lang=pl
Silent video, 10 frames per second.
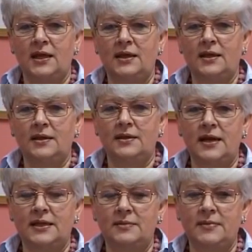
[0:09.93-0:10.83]
y,
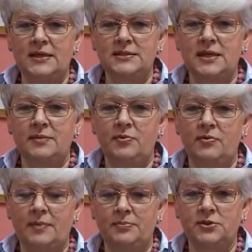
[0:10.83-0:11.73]
Rady Miasta i
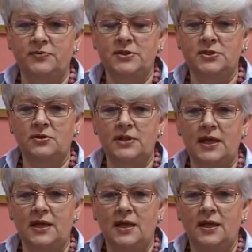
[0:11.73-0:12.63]
była poświęcona